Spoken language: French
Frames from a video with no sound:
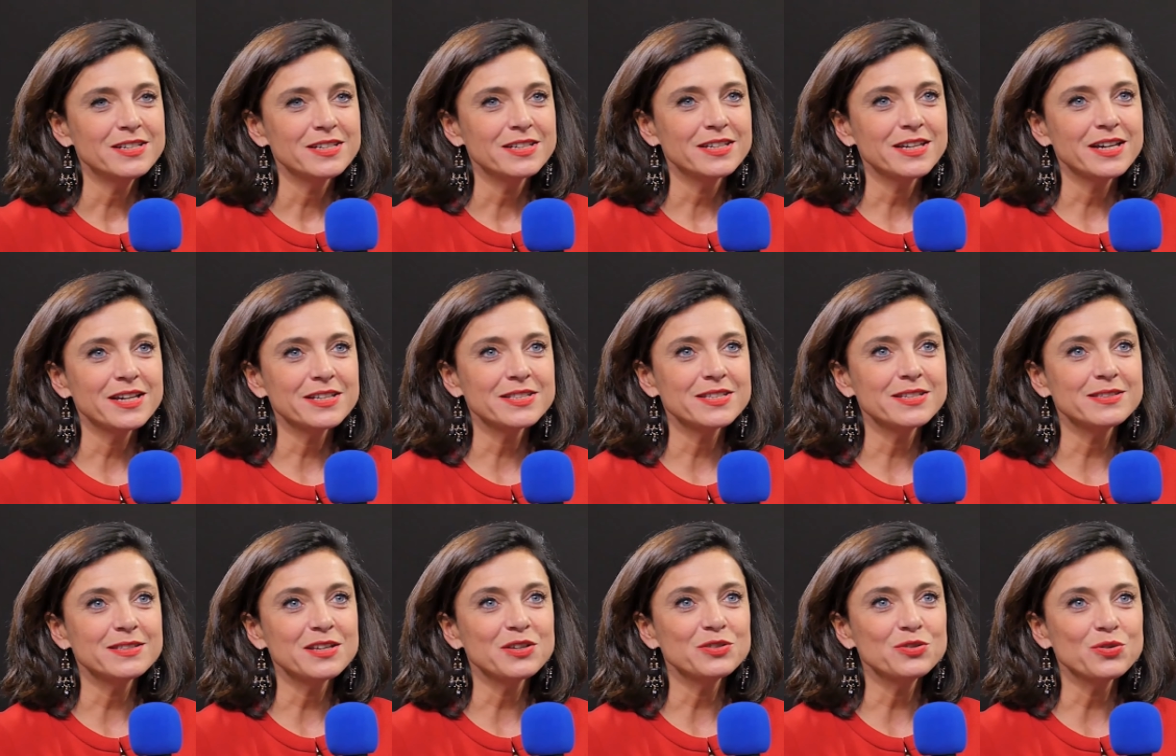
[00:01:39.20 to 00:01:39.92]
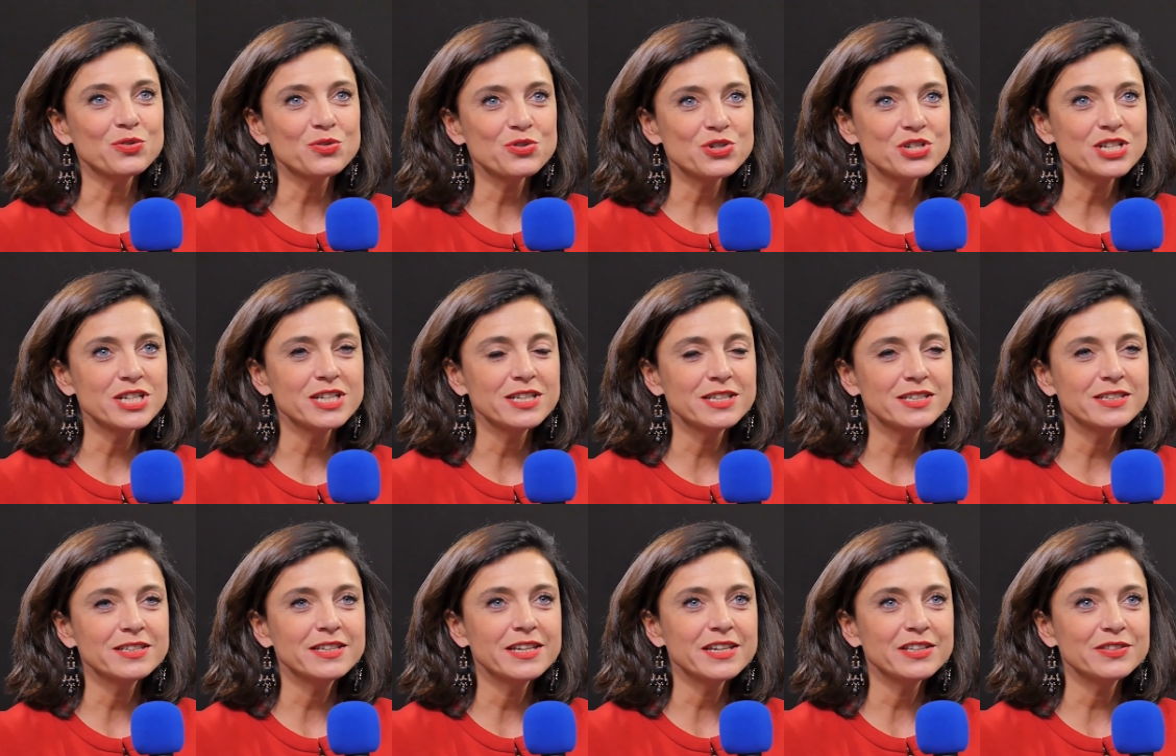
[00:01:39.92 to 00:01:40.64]
car c'est un danger
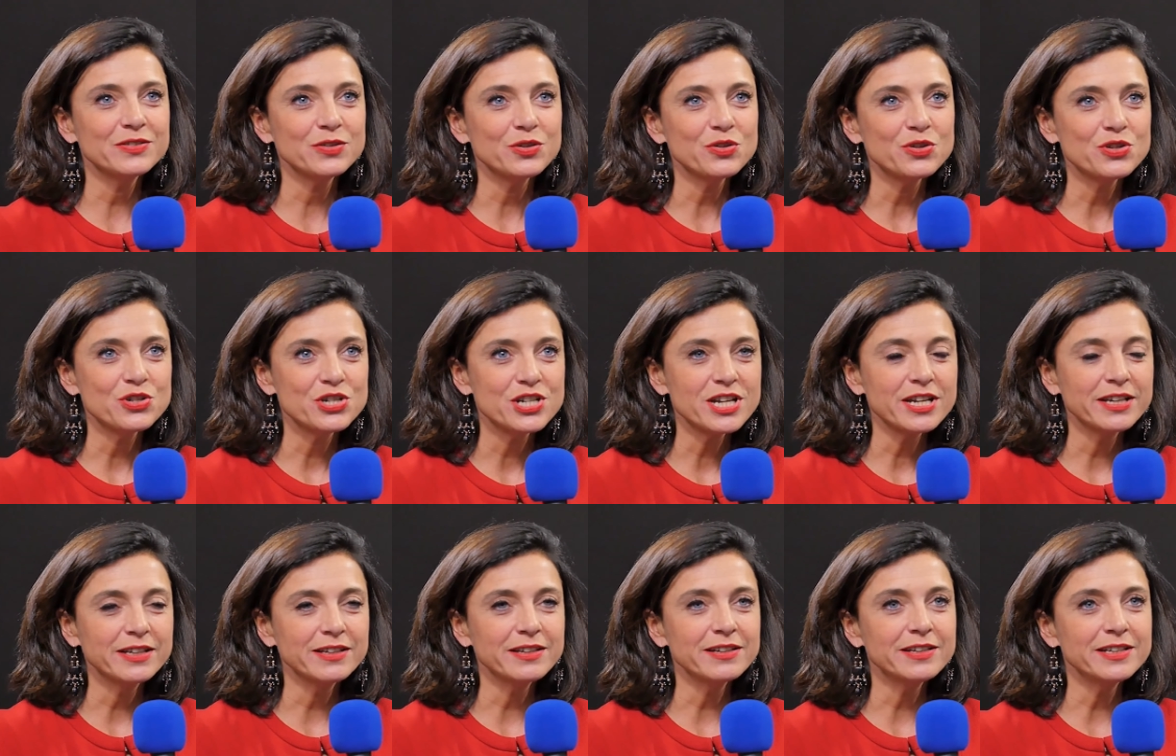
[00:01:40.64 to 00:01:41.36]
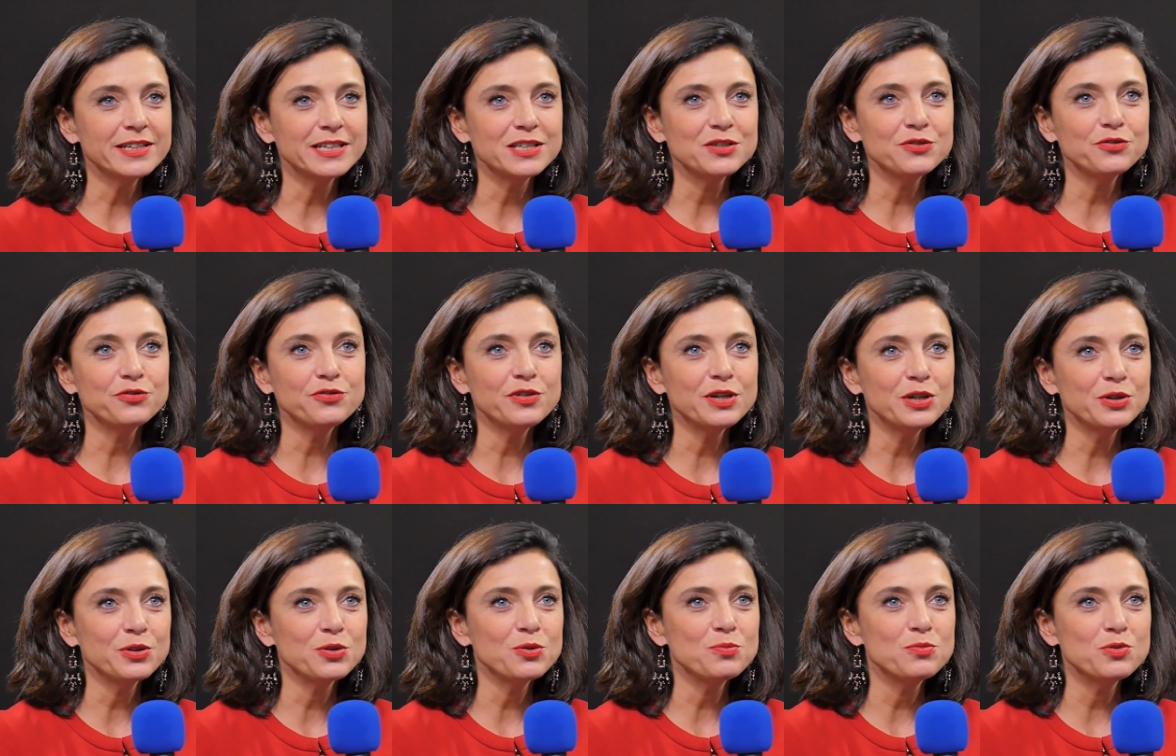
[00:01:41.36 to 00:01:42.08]
qui guette euh, chacun et qui
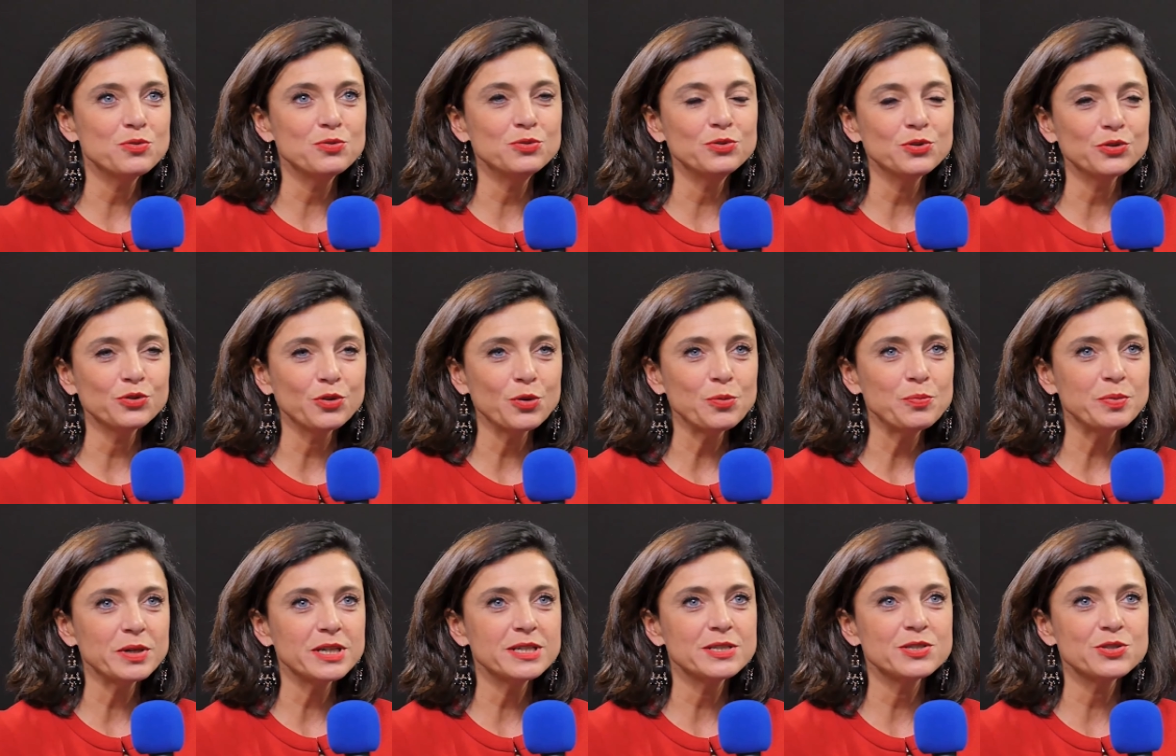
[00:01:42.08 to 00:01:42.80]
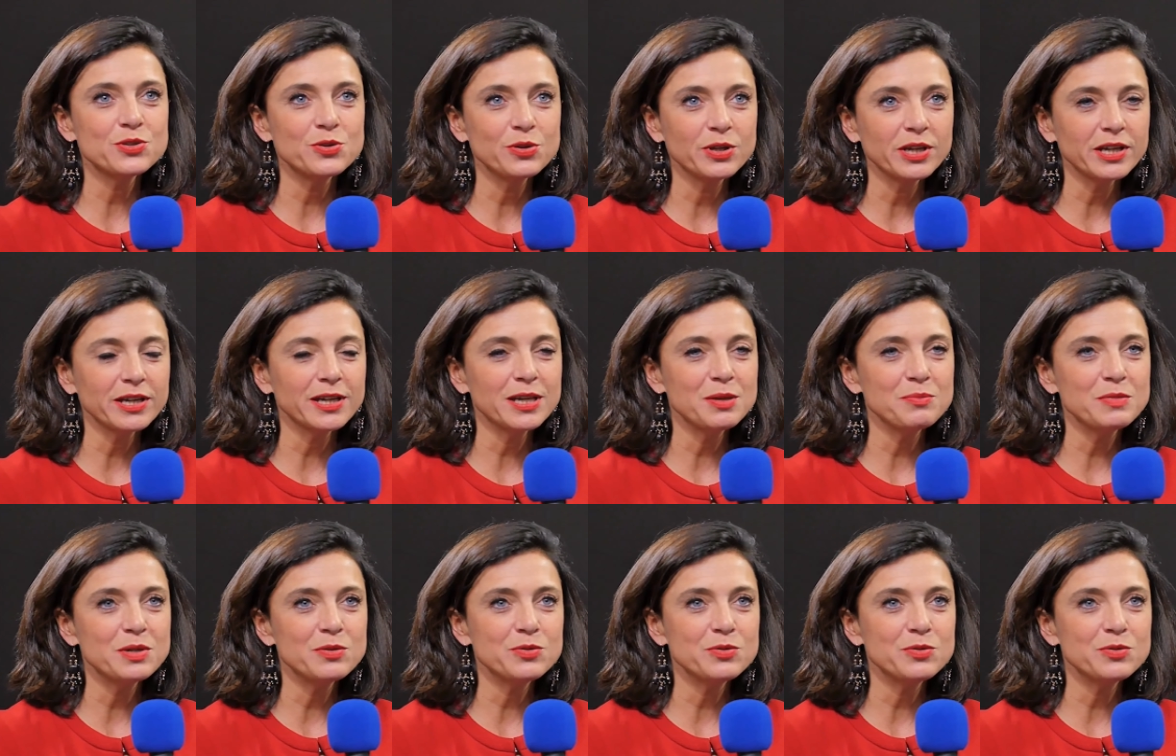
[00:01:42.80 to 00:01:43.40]
fait que beaucoup d'entreprises se créent,